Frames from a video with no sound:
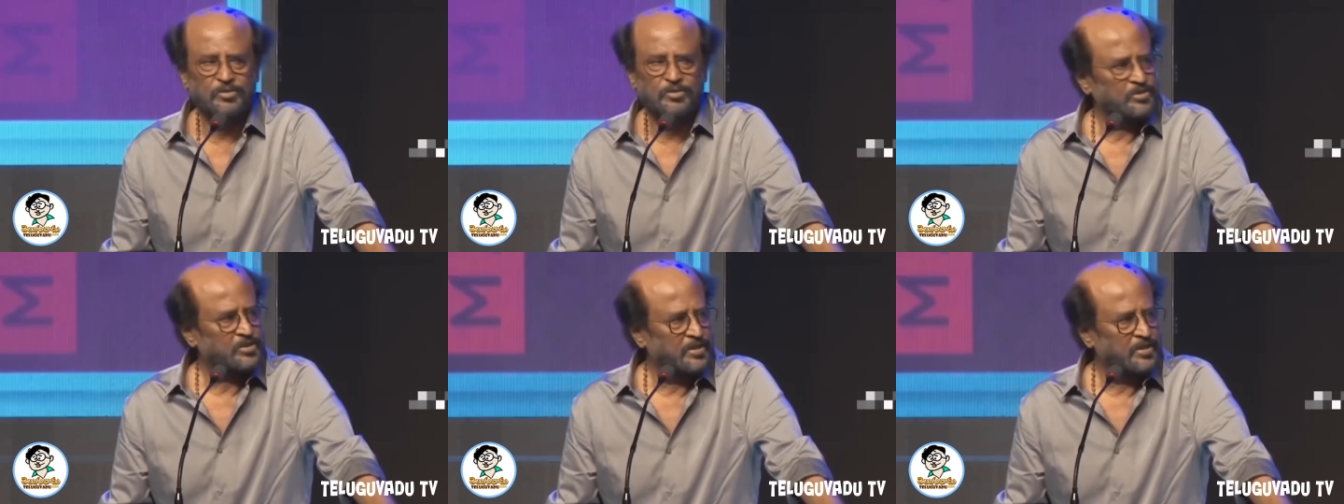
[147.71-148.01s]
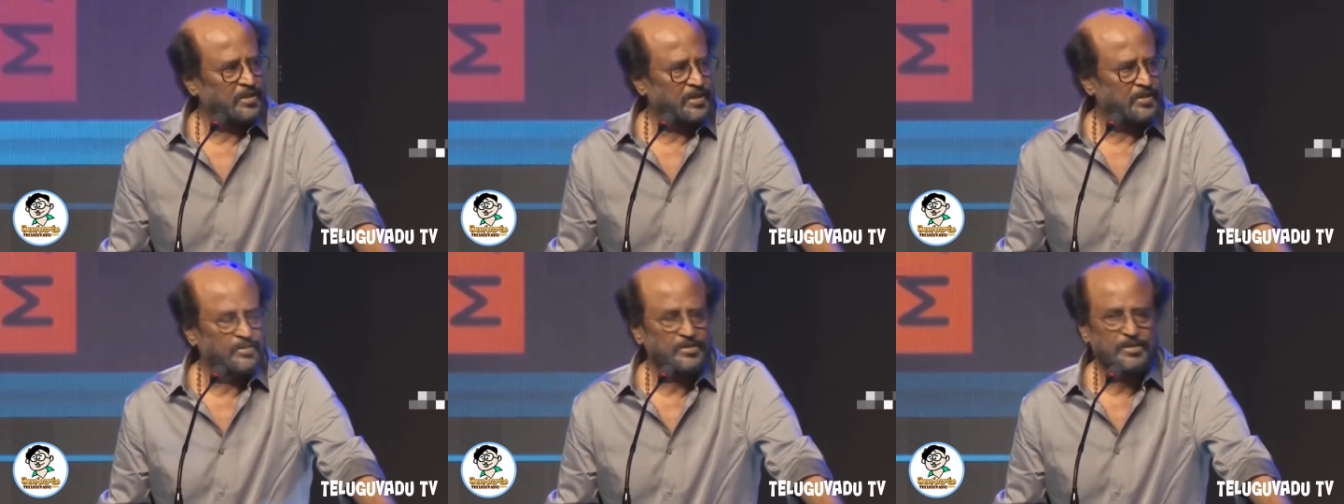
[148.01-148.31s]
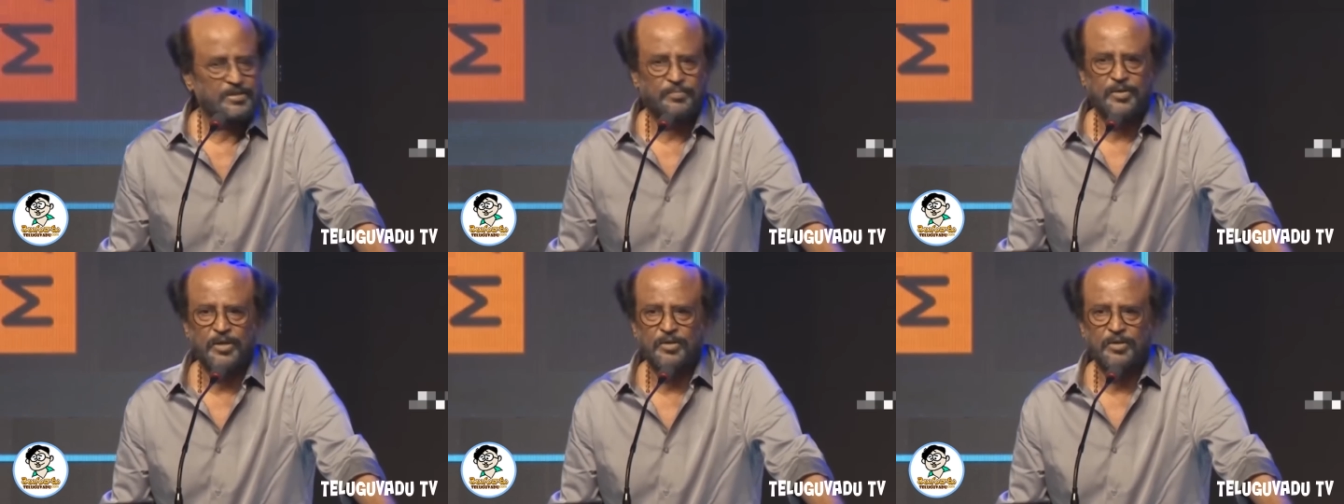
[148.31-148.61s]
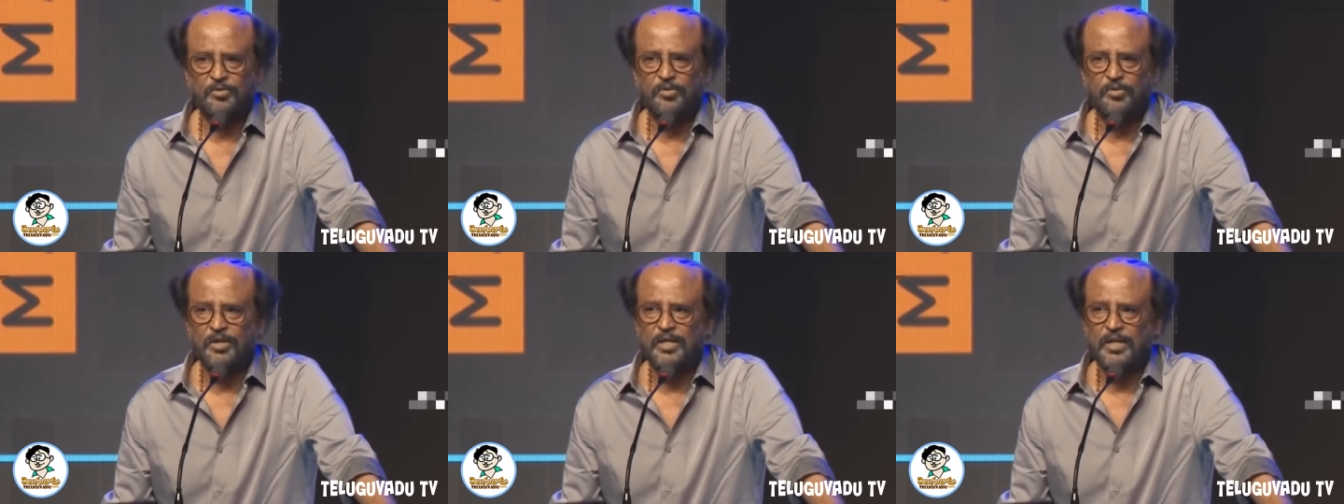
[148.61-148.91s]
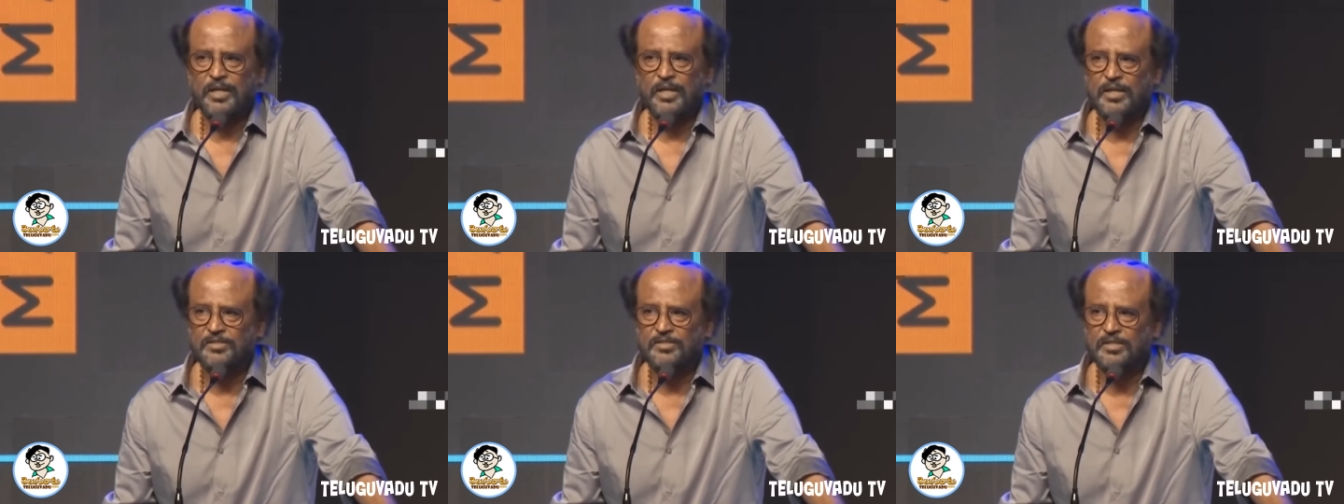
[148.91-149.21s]
తన మీద తాను
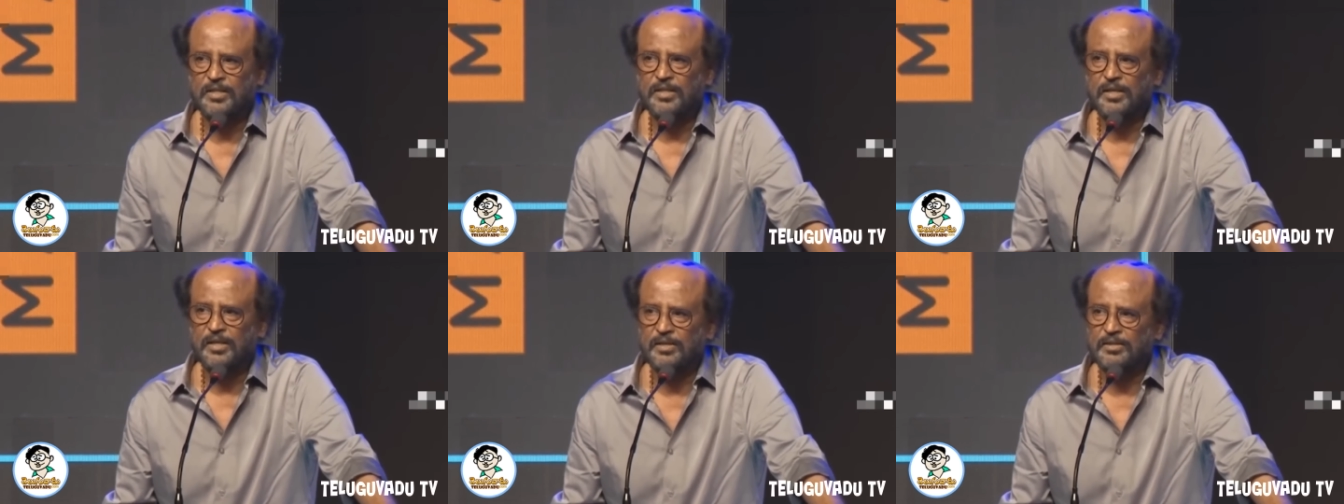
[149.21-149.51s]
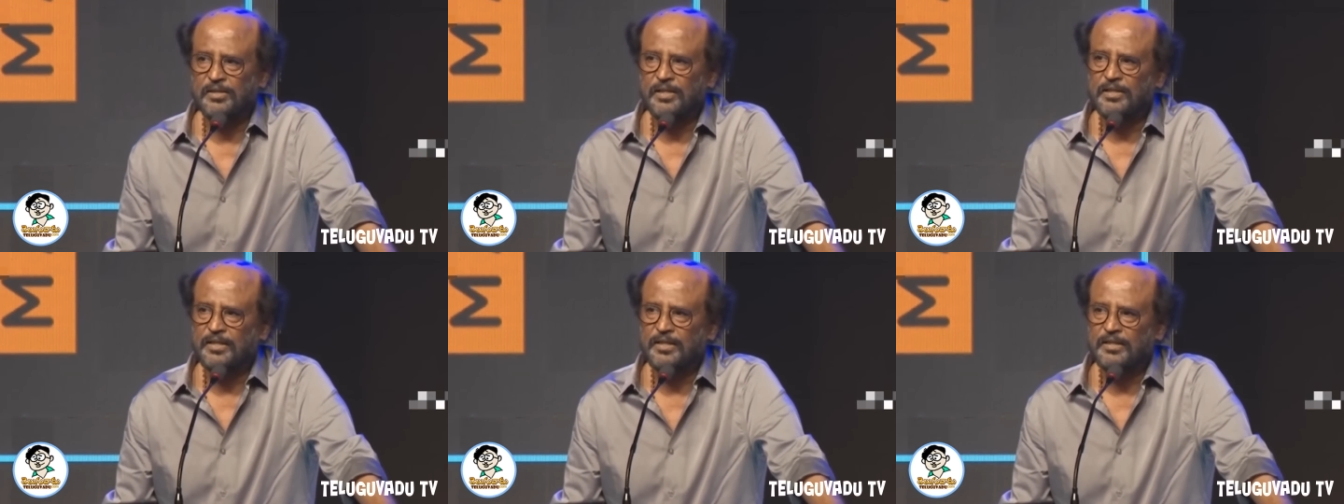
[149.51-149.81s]
జోకులేసుకోవడం వీలైతే